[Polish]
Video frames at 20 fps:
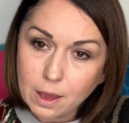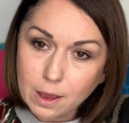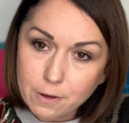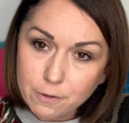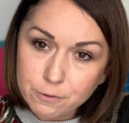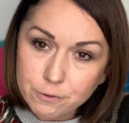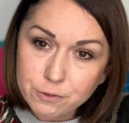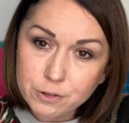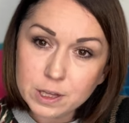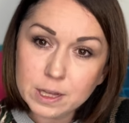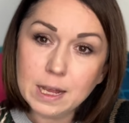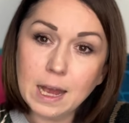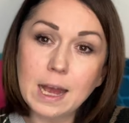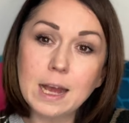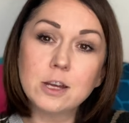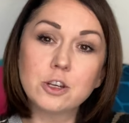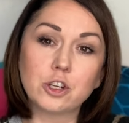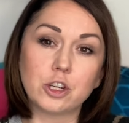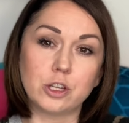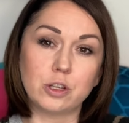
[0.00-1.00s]

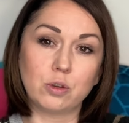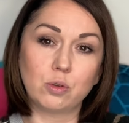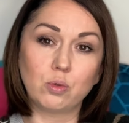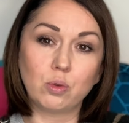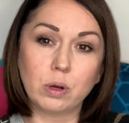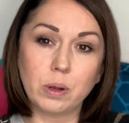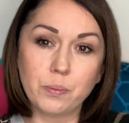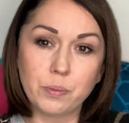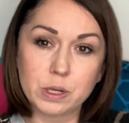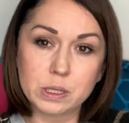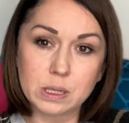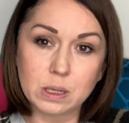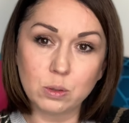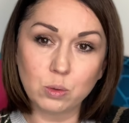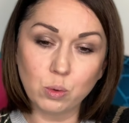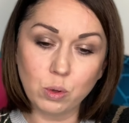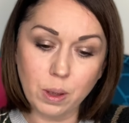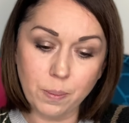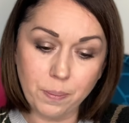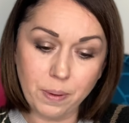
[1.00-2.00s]
wydarzeń, które
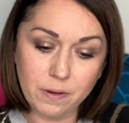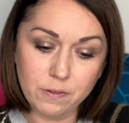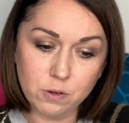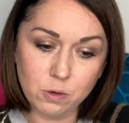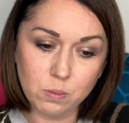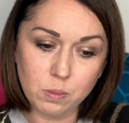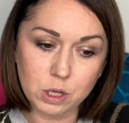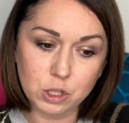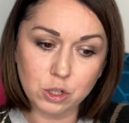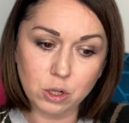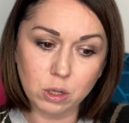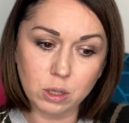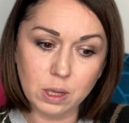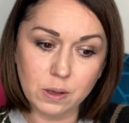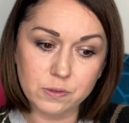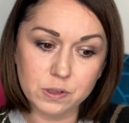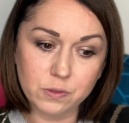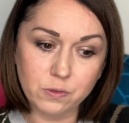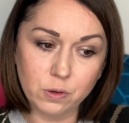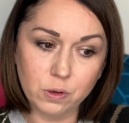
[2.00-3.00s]
prezentuje Paweł Maślona
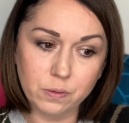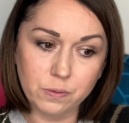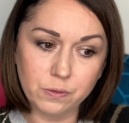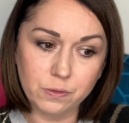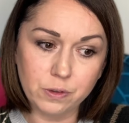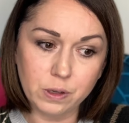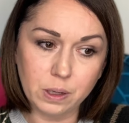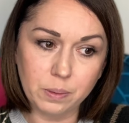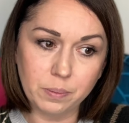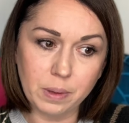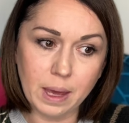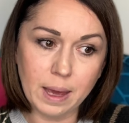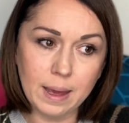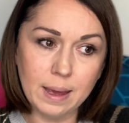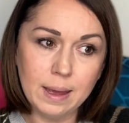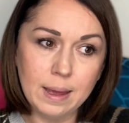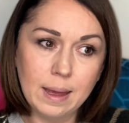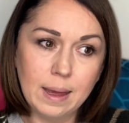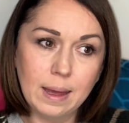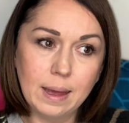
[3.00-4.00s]
w swoim filmie
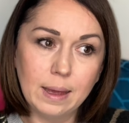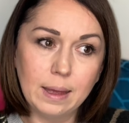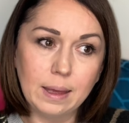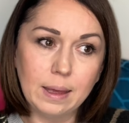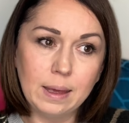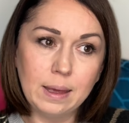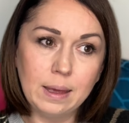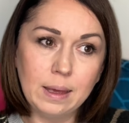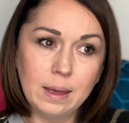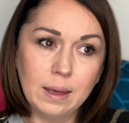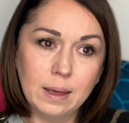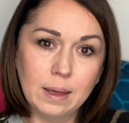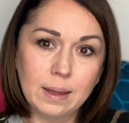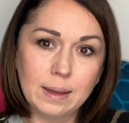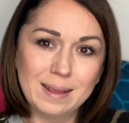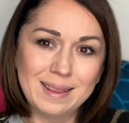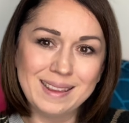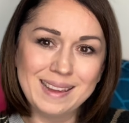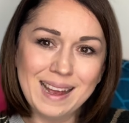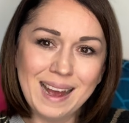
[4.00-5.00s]
i
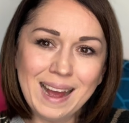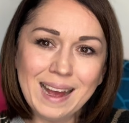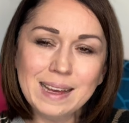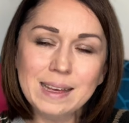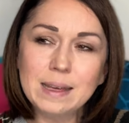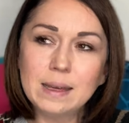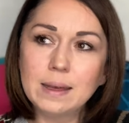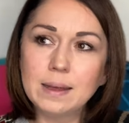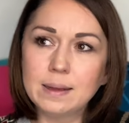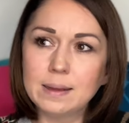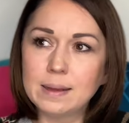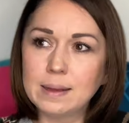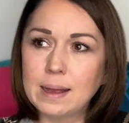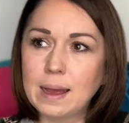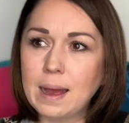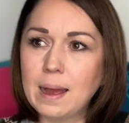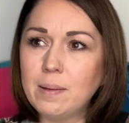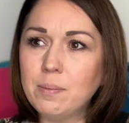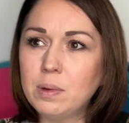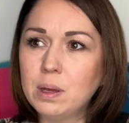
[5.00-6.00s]
daje
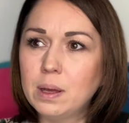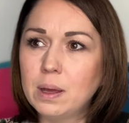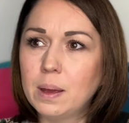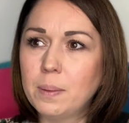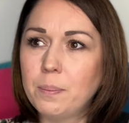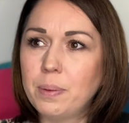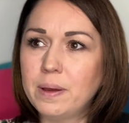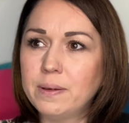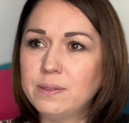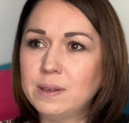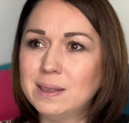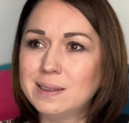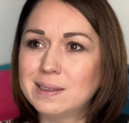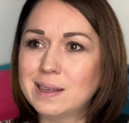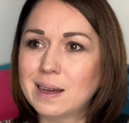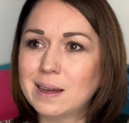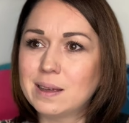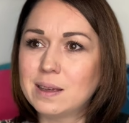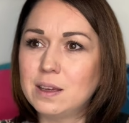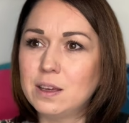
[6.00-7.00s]
nam pewien
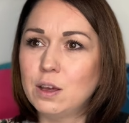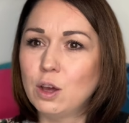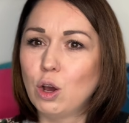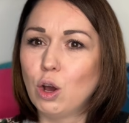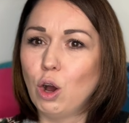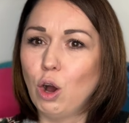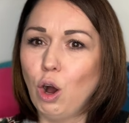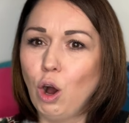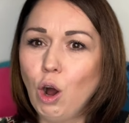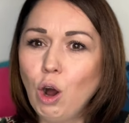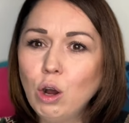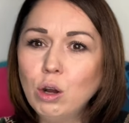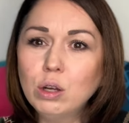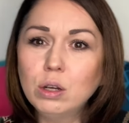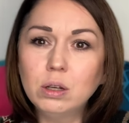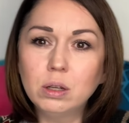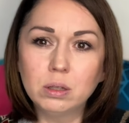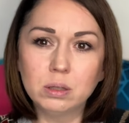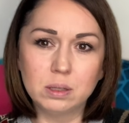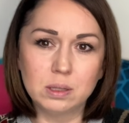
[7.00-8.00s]
taki
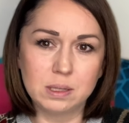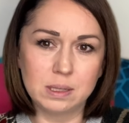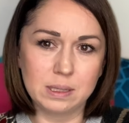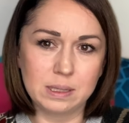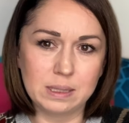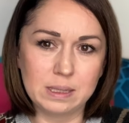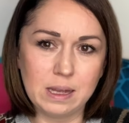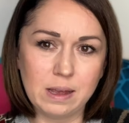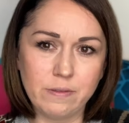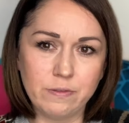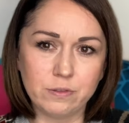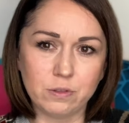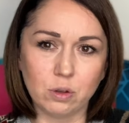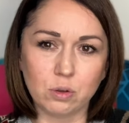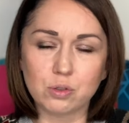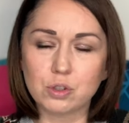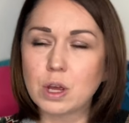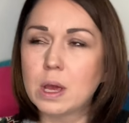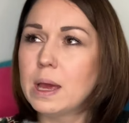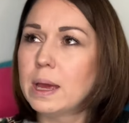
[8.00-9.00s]
ogląd z
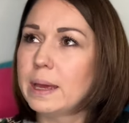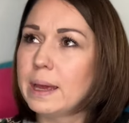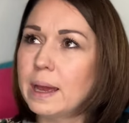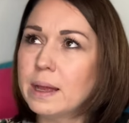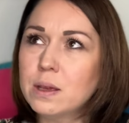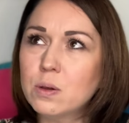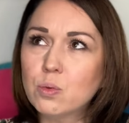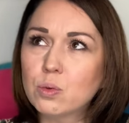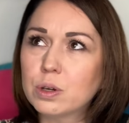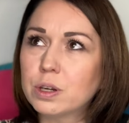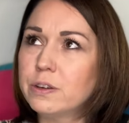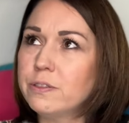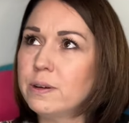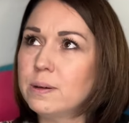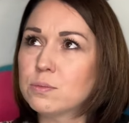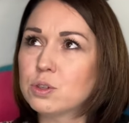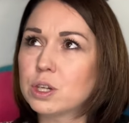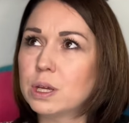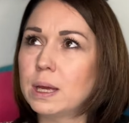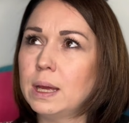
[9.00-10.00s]
zewnątrz. Ja nie
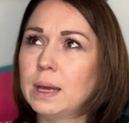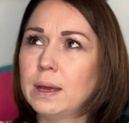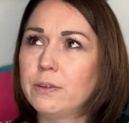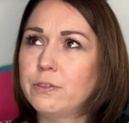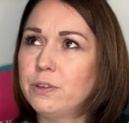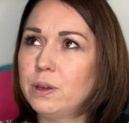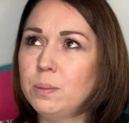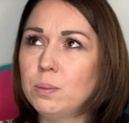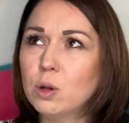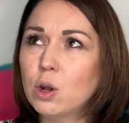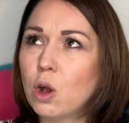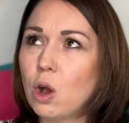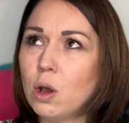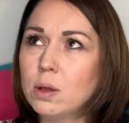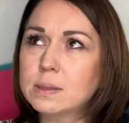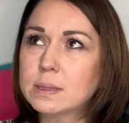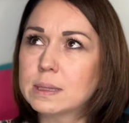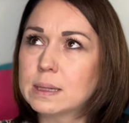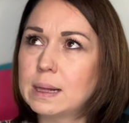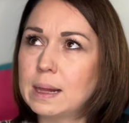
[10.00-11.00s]
ukrywam, że film
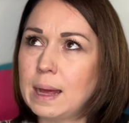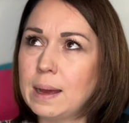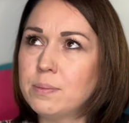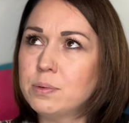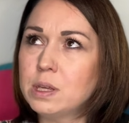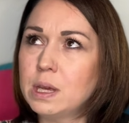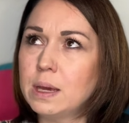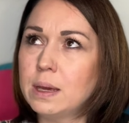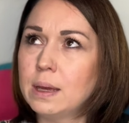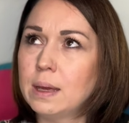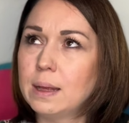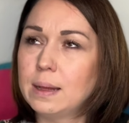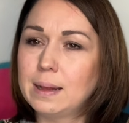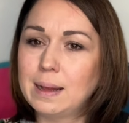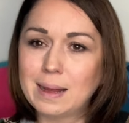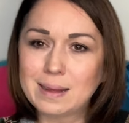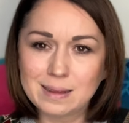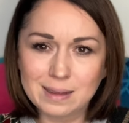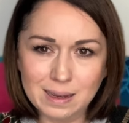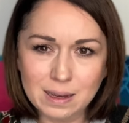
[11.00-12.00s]
Koz dla mnie
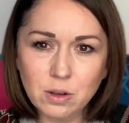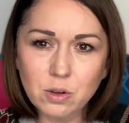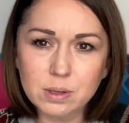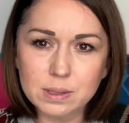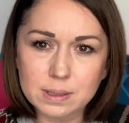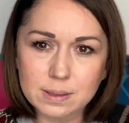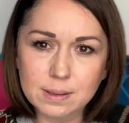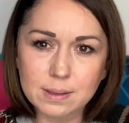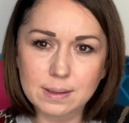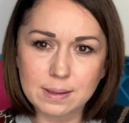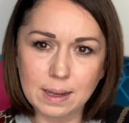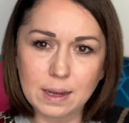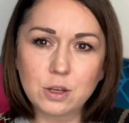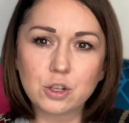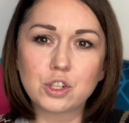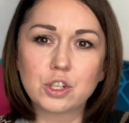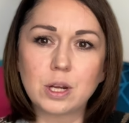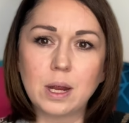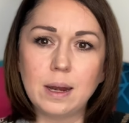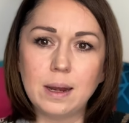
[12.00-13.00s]
dlatego jest tak
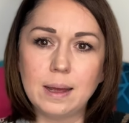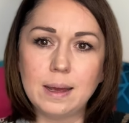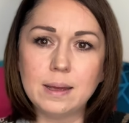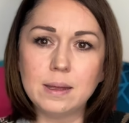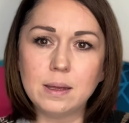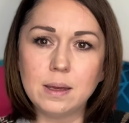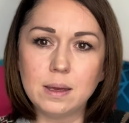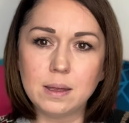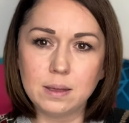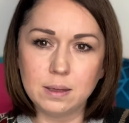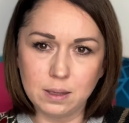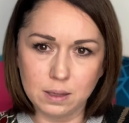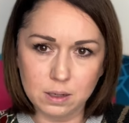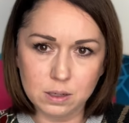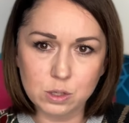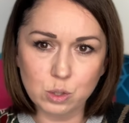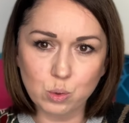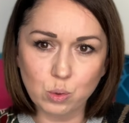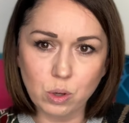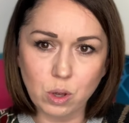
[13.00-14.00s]
szalenie
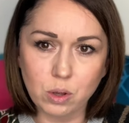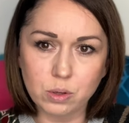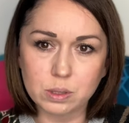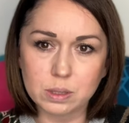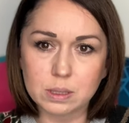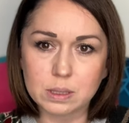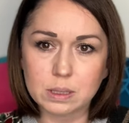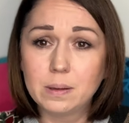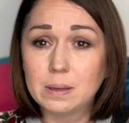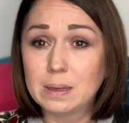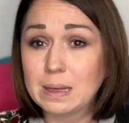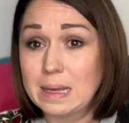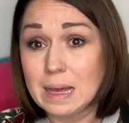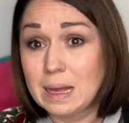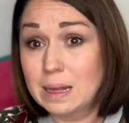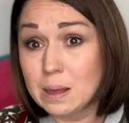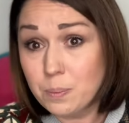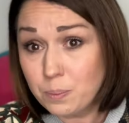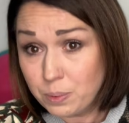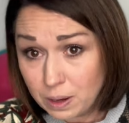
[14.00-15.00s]
interesujący, ja
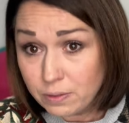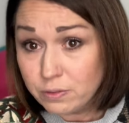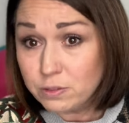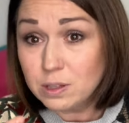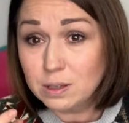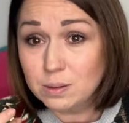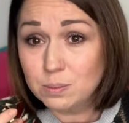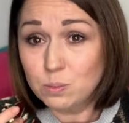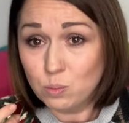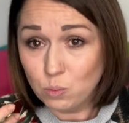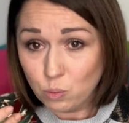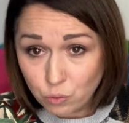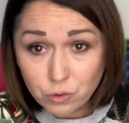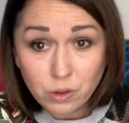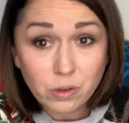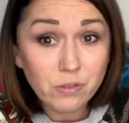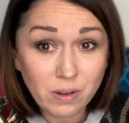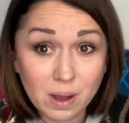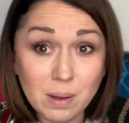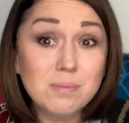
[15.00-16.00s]
naprawdę
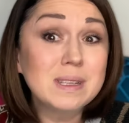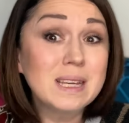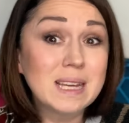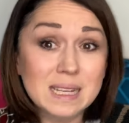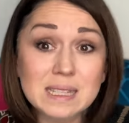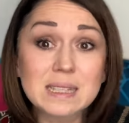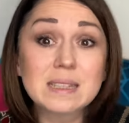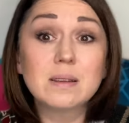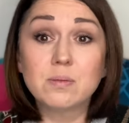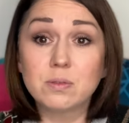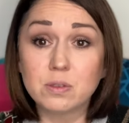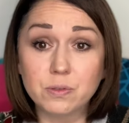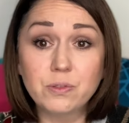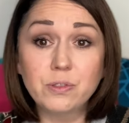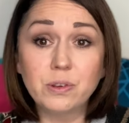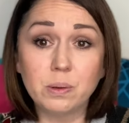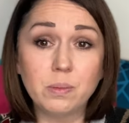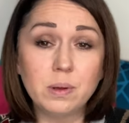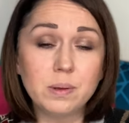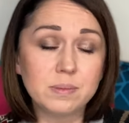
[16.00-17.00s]
mówię Wam, jestem tym
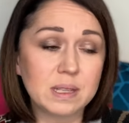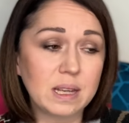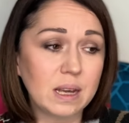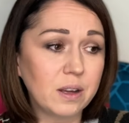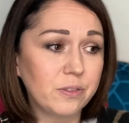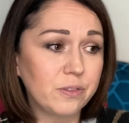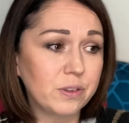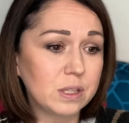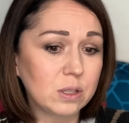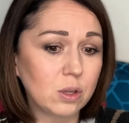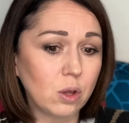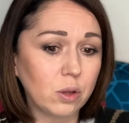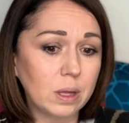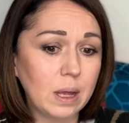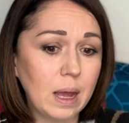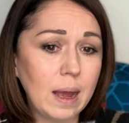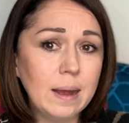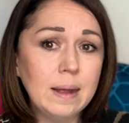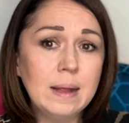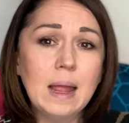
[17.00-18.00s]
filmem zachwycona,